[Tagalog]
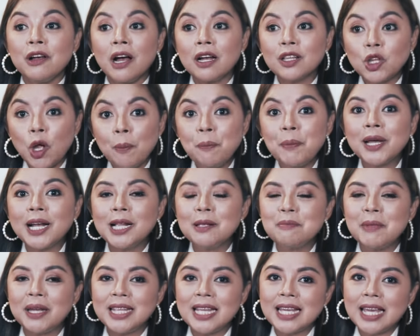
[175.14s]
uh, topical
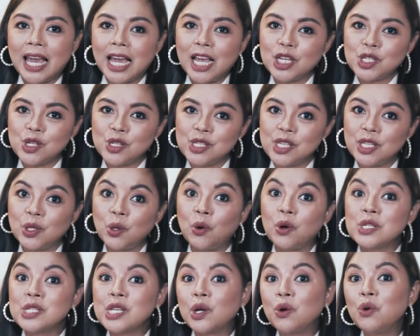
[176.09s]
medications ito?
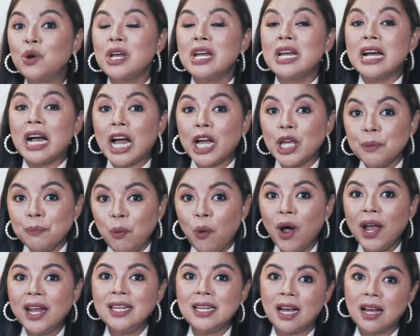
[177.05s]
Kasi kung kayo po
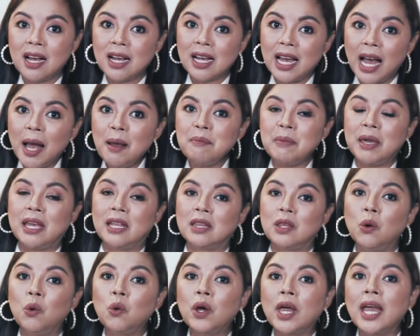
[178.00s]
ay nakagamit,
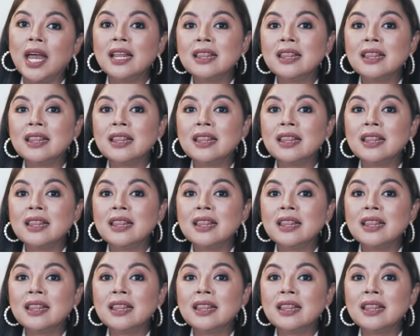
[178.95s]
okay?